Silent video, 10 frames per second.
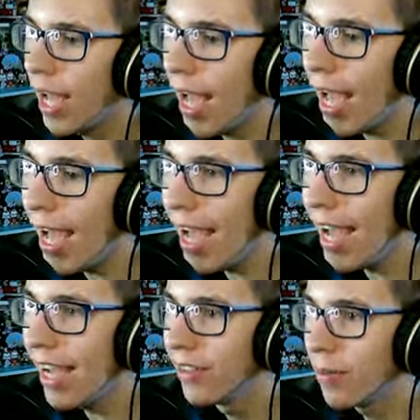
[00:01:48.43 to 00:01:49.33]

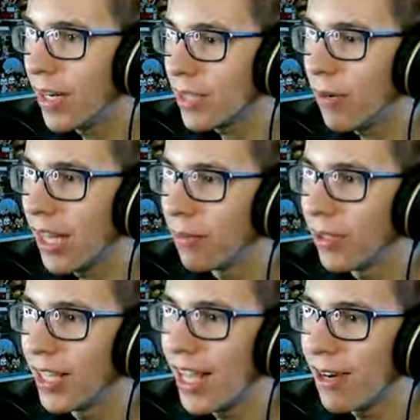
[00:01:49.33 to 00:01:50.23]
Aha! Dobra, spadam do
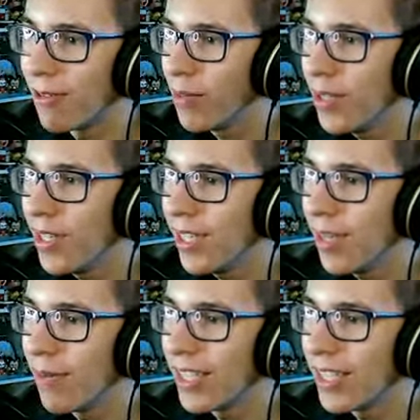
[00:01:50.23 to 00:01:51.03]
netheru. Później się nimi